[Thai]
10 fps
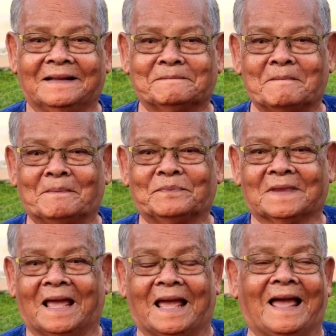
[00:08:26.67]
เกิดตายไป
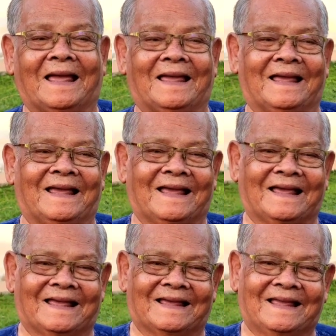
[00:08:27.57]
เอง อ่า
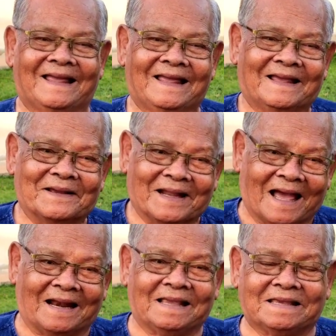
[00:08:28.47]

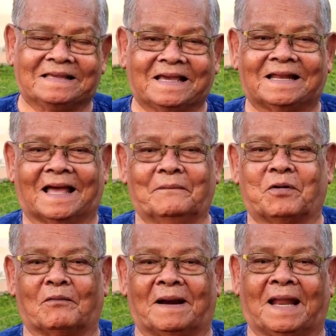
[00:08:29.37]
อันนี้จริง ๆ นะ
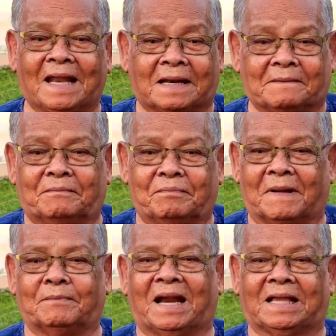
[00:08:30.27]
พอมันเล่น
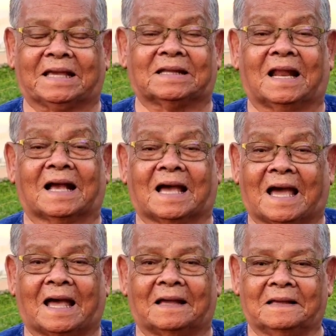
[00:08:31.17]
มันไม่ได้เจตนา
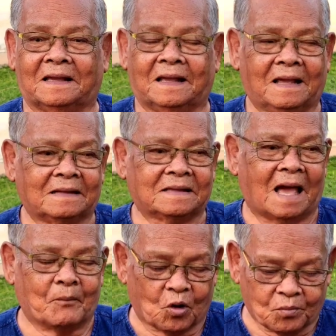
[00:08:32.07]
ฆ่า
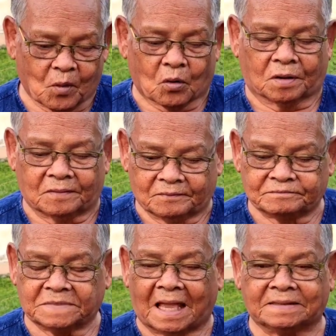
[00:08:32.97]
ถ้าบนบก
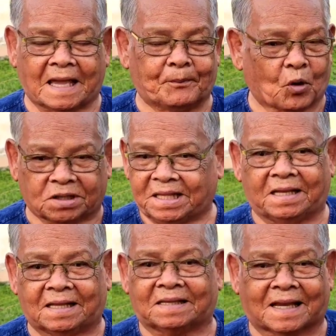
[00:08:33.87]
ถ้าช้างปกติ
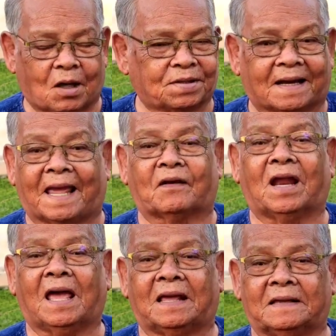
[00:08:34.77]
เนี่ยจะเข้าทางไหน
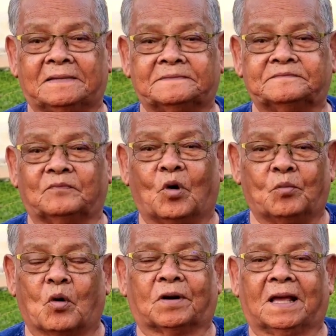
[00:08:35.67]
ก็ได้ บ
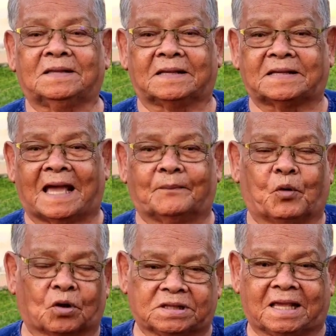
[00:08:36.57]
นบกนะถ้าช้าง
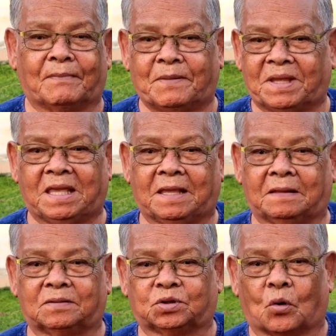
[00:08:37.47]
ปกติไม่มี
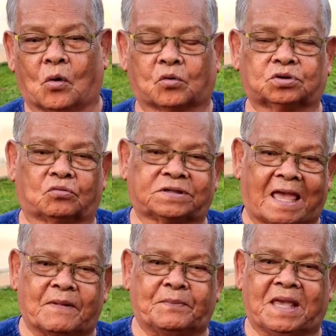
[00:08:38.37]
ตกอกตกใจ
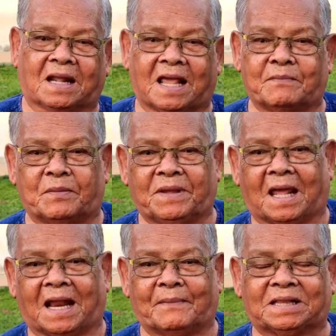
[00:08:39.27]
ไม่มีอะไร ไม่มี
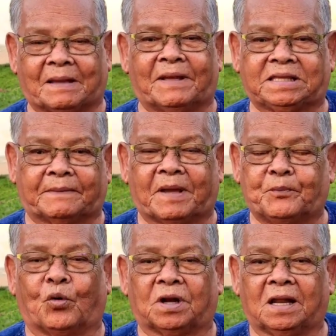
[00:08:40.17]
อะไรมันทำให้เก็บ
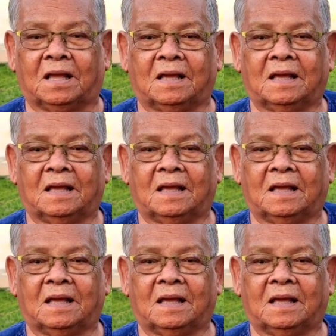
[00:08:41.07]
ให้ปวด